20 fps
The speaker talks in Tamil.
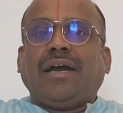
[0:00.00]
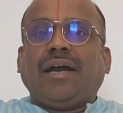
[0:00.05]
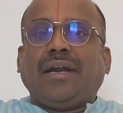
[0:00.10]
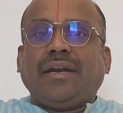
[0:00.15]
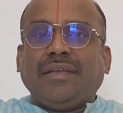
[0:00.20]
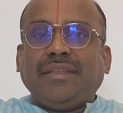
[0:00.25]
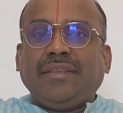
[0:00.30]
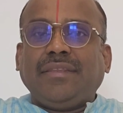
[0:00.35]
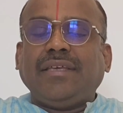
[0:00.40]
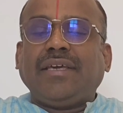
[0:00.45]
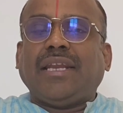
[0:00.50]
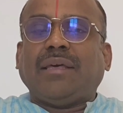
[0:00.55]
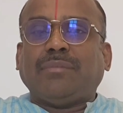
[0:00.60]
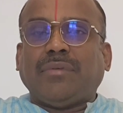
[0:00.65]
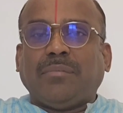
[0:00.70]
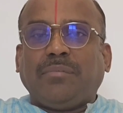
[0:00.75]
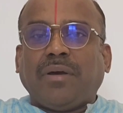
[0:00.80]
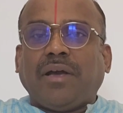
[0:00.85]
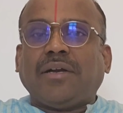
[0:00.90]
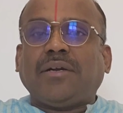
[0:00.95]
அடுத்து நம்ம
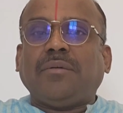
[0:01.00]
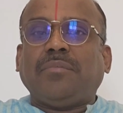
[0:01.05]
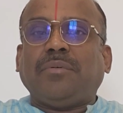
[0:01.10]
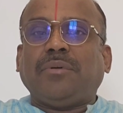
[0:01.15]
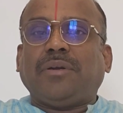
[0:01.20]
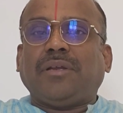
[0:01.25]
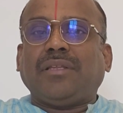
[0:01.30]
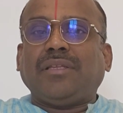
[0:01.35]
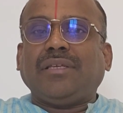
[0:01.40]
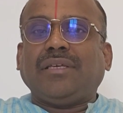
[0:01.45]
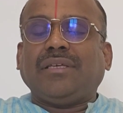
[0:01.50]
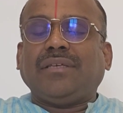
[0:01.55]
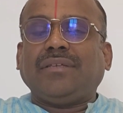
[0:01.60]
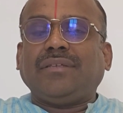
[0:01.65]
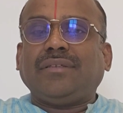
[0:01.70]
பார்க்க போகிறது